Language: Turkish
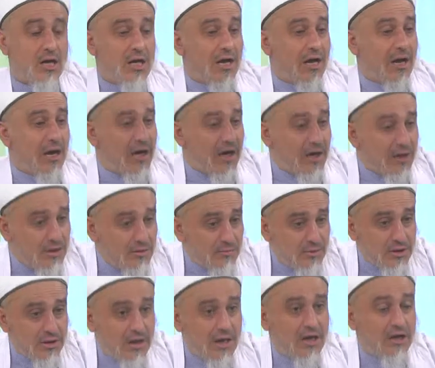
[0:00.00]

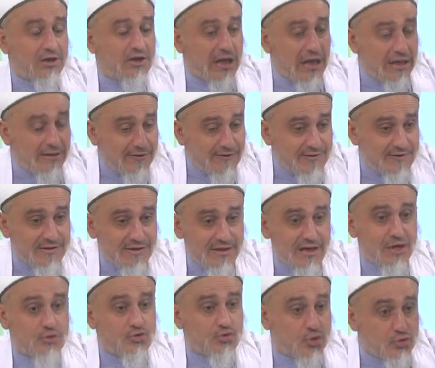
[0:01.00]
hanımına,
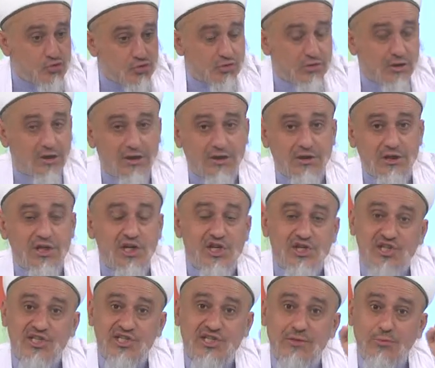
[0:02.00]
kendisine, çocuklarının
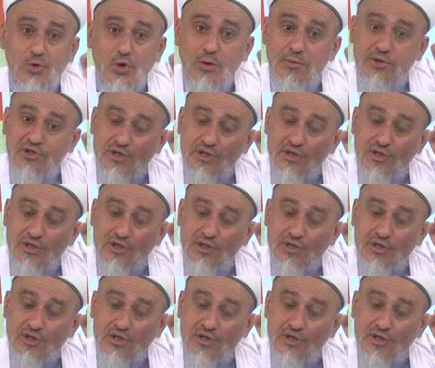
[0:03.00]
içisini böyle,